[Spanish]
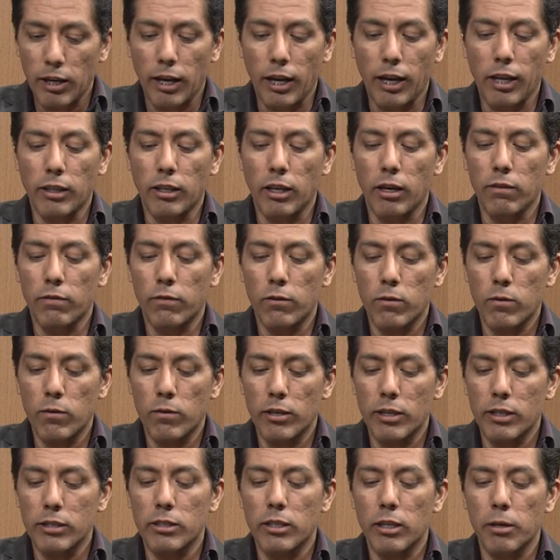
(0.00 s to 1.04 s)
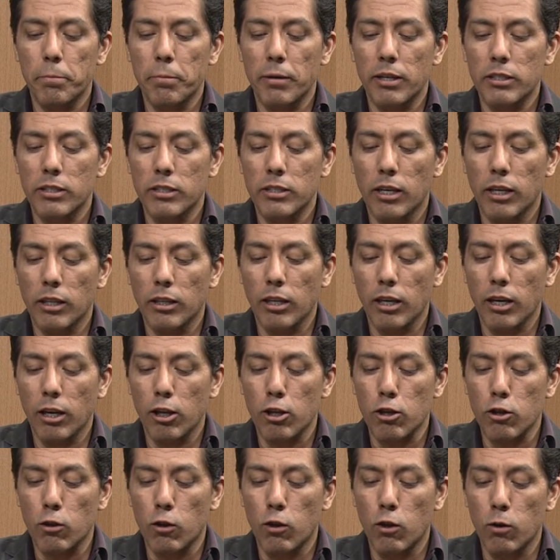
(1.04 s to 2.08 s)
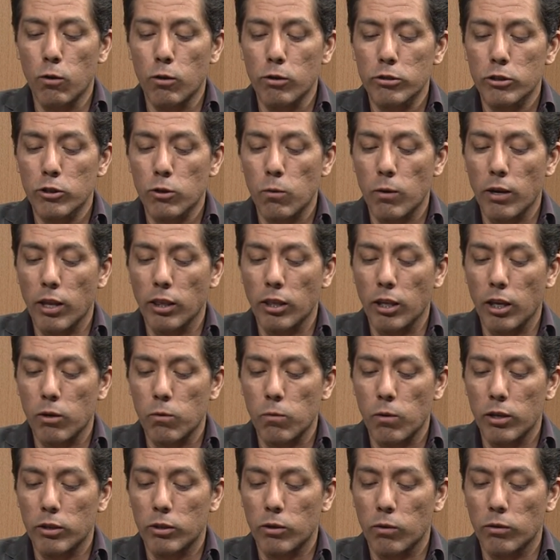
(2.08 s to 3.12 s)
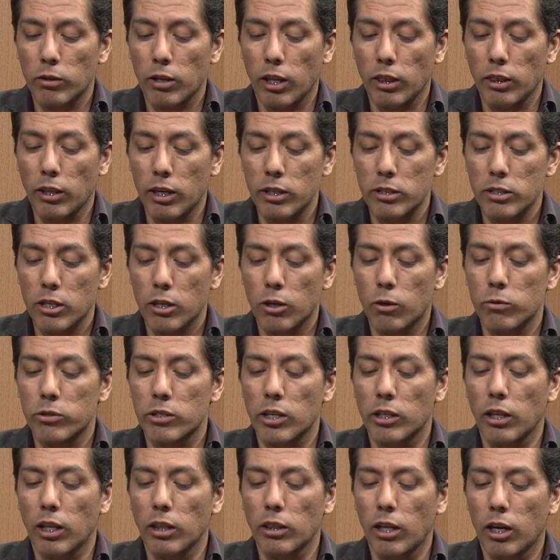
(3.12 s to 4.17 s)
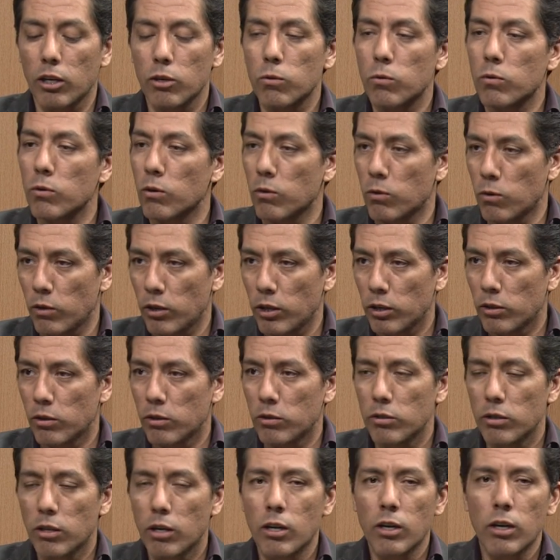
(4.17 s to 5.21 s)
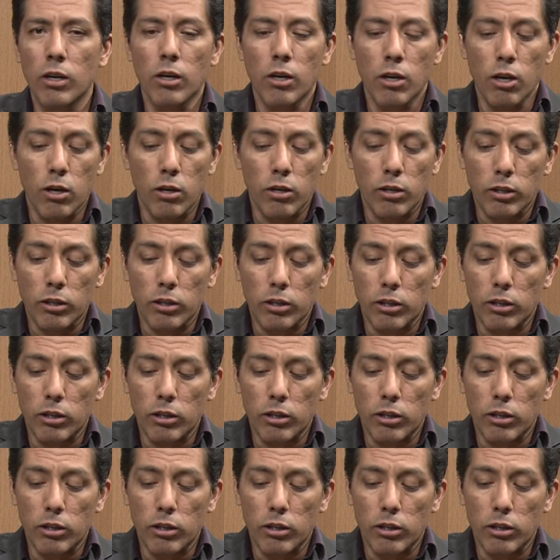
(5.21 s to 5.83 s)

El teléfono es 777-244-3571, ¿correcto? Correcto.